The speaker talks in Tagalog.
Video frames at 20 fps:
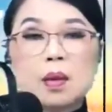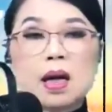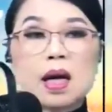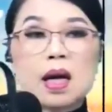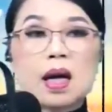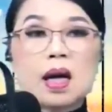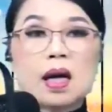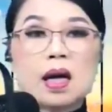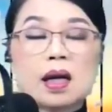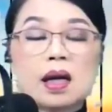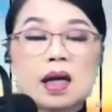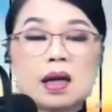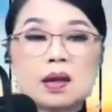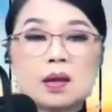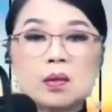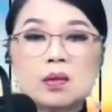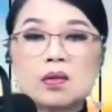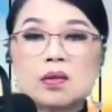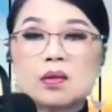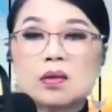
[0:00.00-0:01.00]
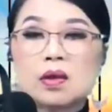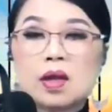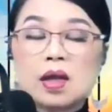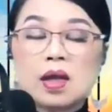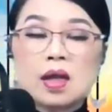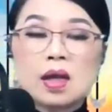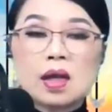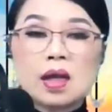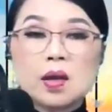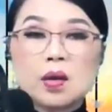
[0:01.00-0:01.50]
mga ganong
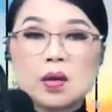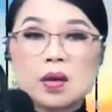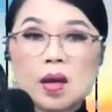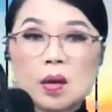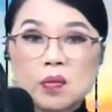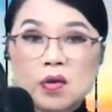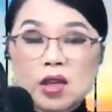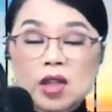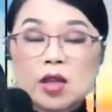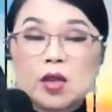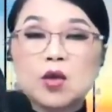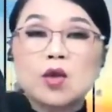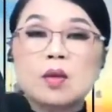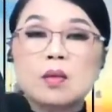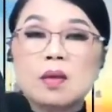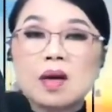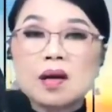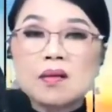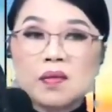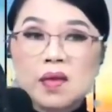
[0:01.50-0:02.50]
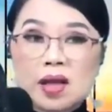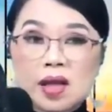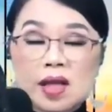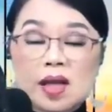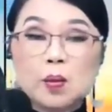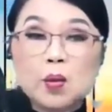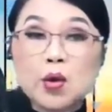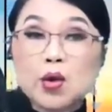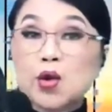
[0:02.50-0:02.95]
ganong apelido yung mga Villamor.